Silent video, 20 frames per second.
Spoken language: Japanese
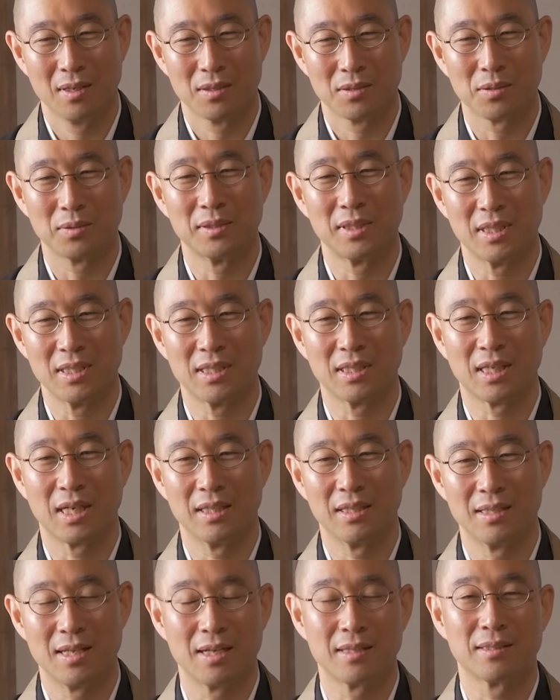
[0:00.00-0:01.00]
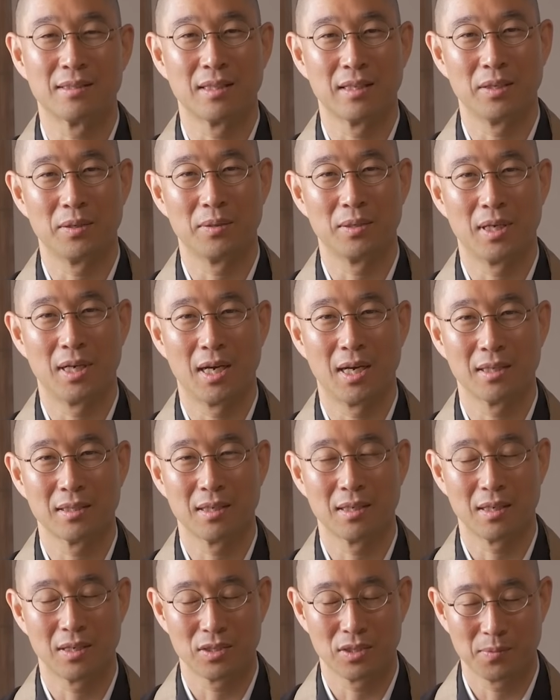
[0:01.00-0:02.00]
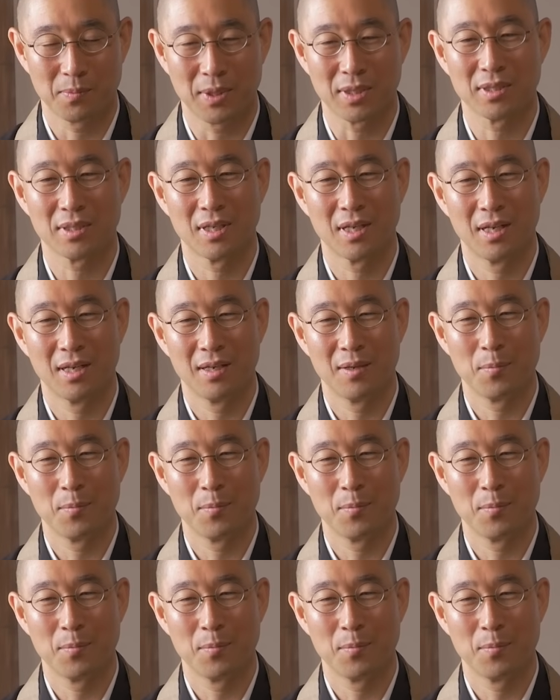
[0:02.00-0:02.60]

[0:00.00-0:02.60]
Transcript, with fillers: そんな時間であったような気がします。